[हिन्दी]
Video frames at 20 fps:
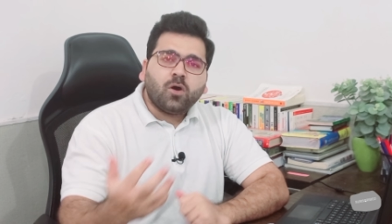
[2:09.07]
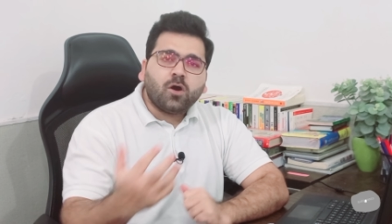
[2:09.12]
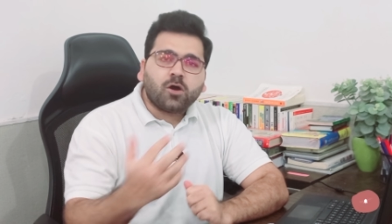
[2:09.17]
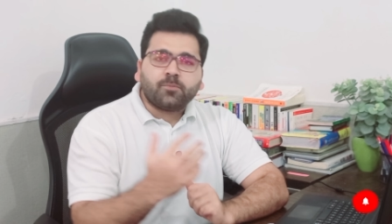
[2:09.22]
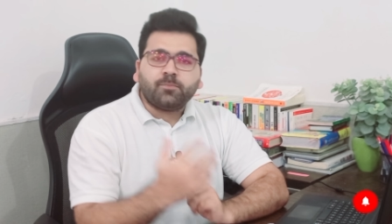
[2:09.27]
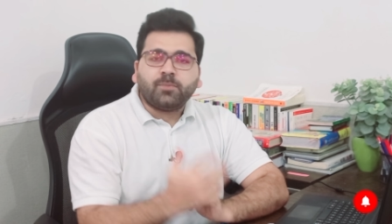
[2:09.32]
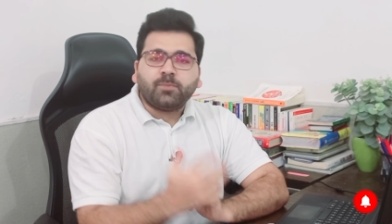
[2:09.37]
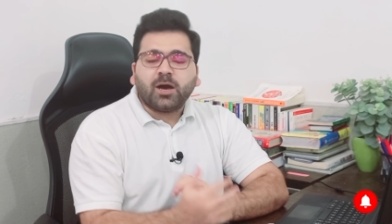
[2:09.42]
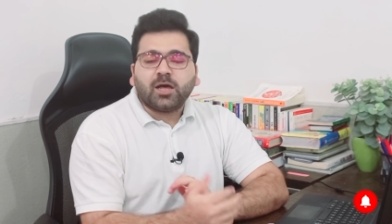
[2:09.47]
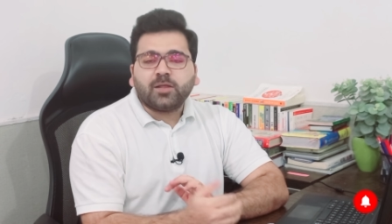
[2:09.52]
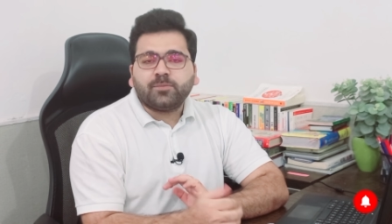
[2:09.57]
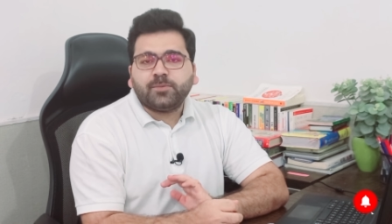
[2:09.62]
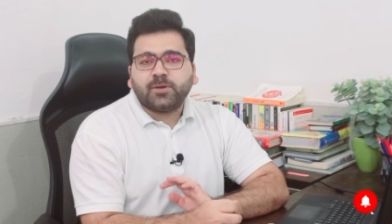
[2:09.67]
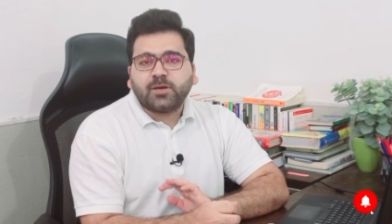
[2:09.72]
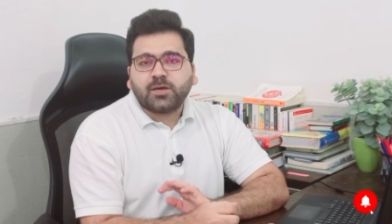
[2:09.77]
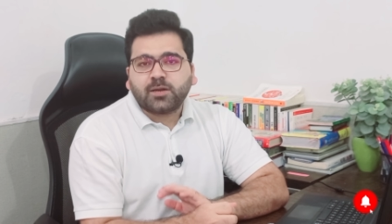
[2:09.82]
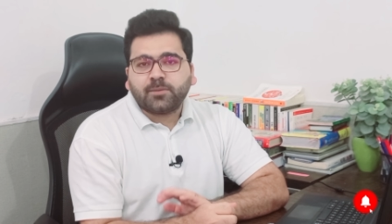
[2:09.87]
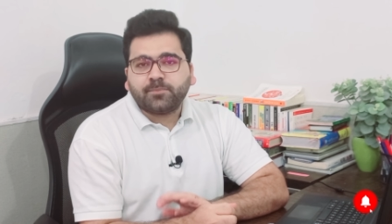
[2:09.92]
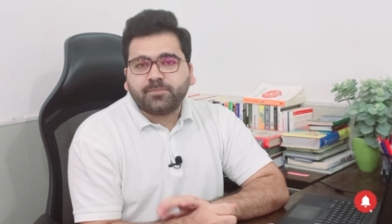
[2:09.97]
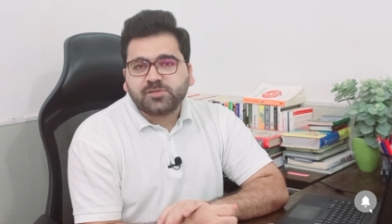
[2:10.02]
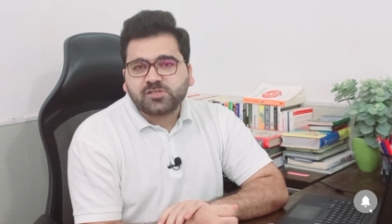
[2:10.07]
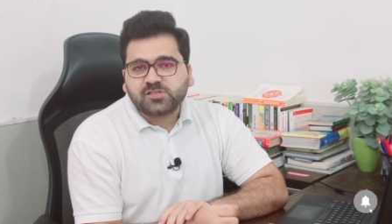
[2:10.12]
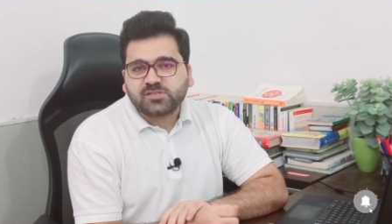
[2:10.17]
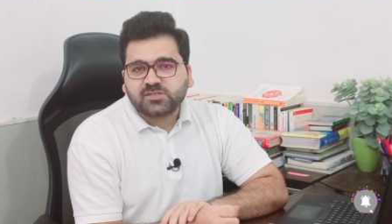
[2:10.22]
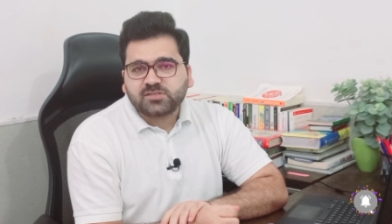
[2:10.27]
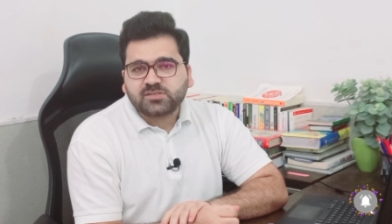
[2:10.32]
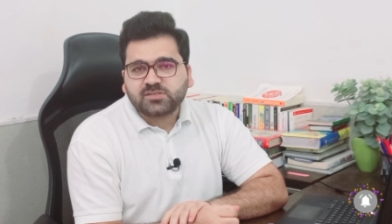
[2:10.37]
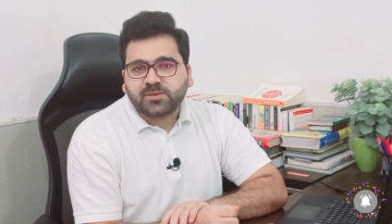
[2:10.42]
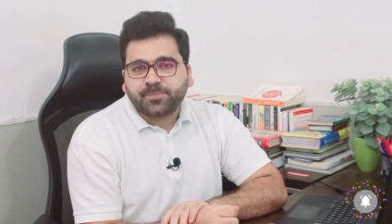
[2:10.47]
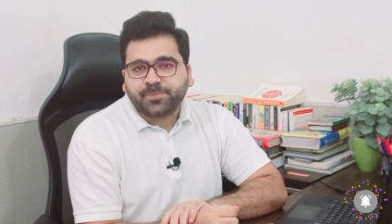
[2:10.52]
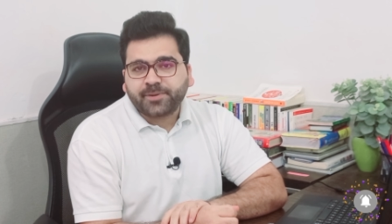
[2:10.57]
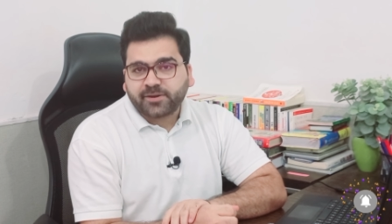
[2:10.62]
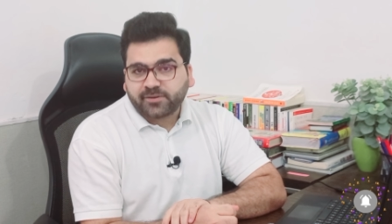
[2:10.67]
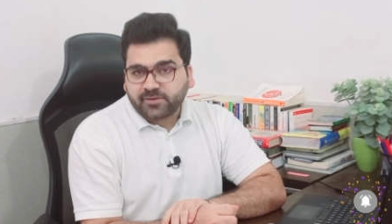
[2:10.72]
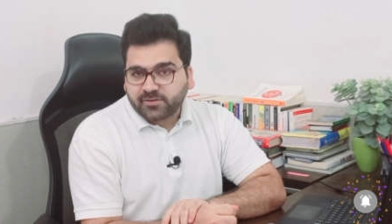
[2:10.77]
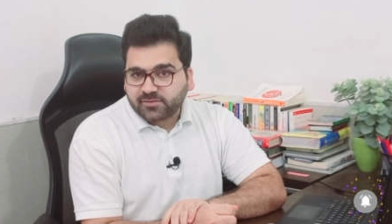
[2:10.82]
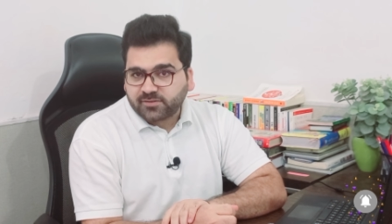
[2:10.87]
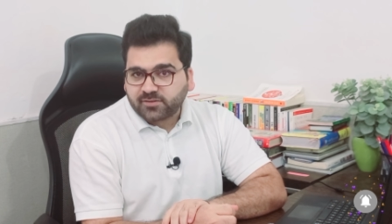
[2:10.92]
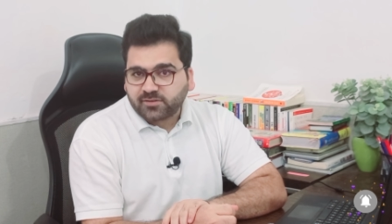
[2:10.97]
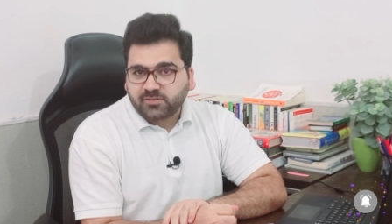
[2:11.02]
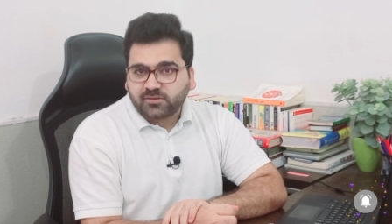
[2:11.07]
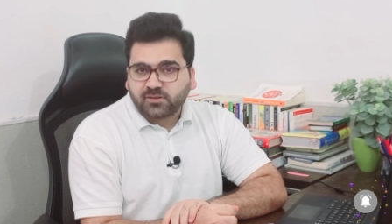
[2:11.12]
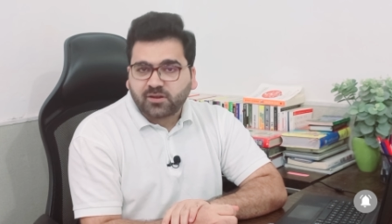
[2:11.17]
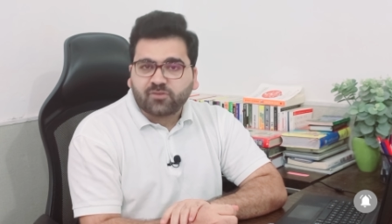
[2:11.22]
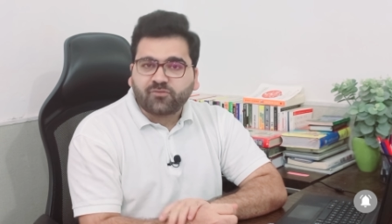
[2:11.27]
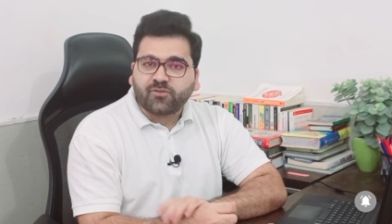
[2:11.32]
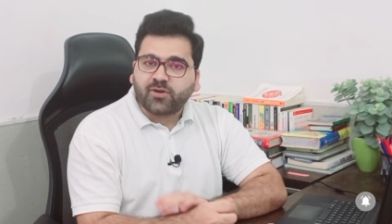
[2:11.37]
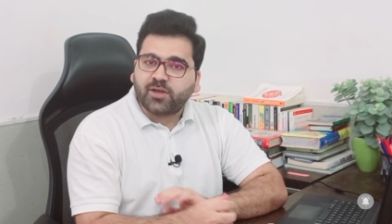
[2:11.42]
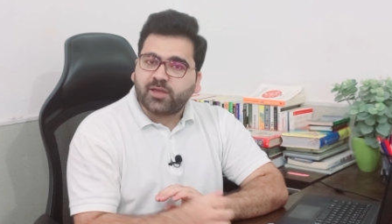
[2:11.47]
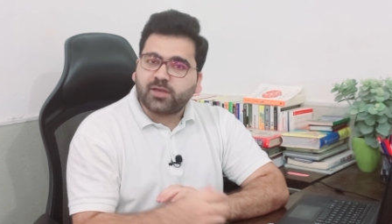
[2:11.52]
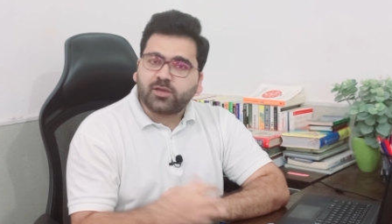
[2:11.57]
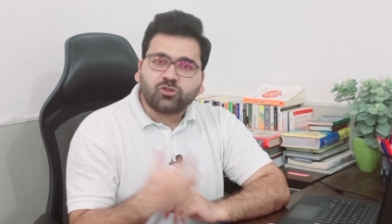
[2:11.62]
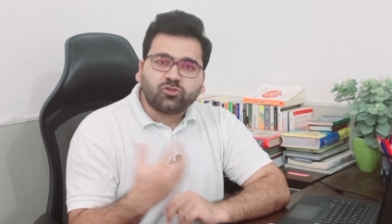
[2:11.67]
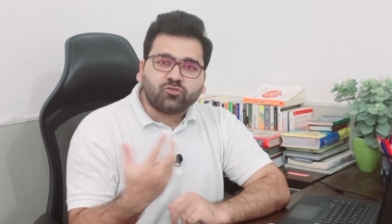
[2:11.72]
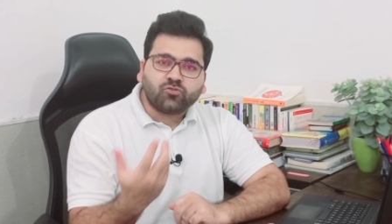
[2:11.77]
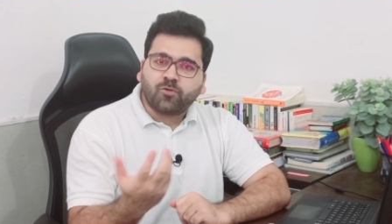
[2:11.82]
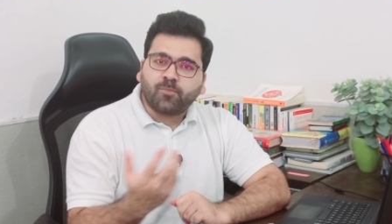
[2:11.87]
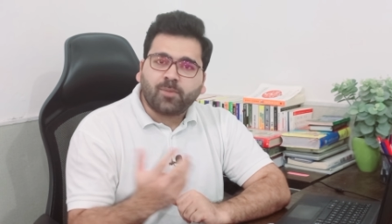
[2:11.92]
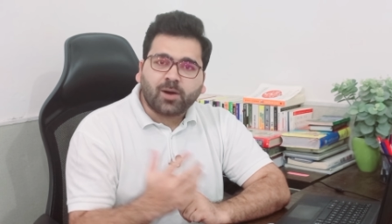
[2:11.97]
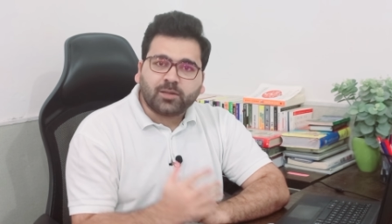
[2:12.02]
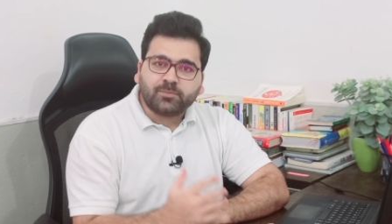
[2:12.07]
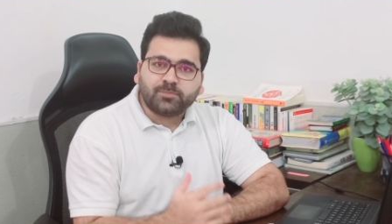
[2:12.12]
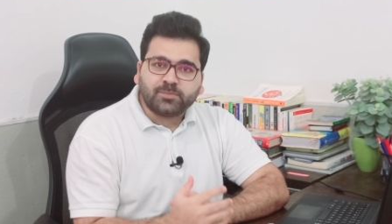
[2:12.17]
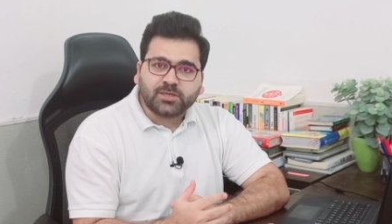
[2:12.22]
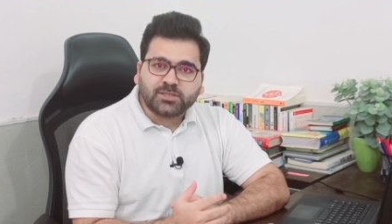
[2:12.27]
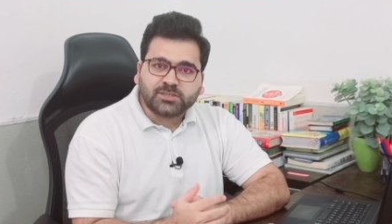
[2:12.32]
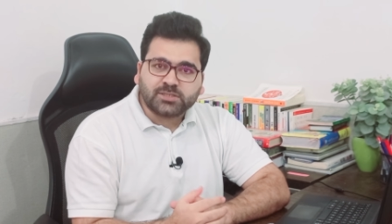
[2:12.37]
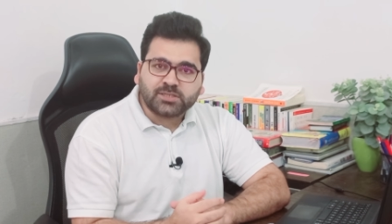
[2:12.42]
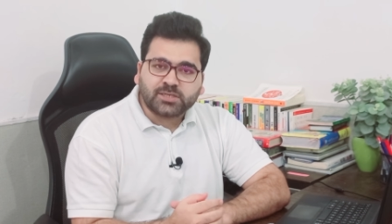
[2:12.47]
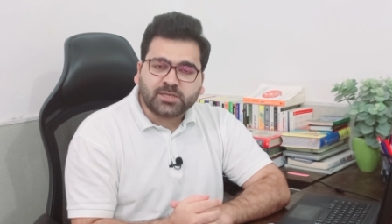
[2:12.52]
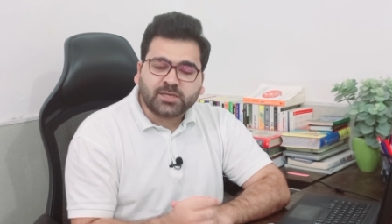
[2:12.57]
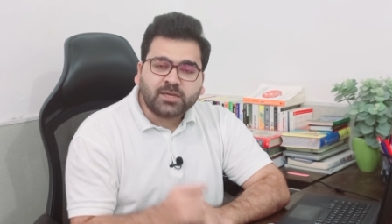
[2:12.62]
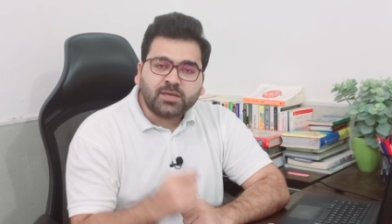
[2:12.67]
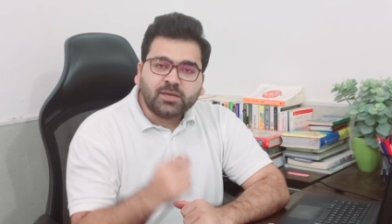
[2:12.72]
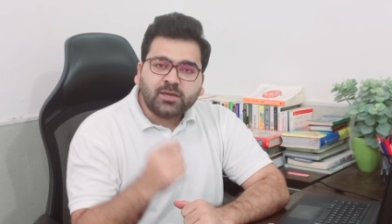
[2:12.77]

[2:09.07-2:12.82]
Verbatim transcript: और बाद में अगर हम बिज़नेस या प्रैक्टिस की तरफ आएंगे तो वो बाद में आ जाएंगे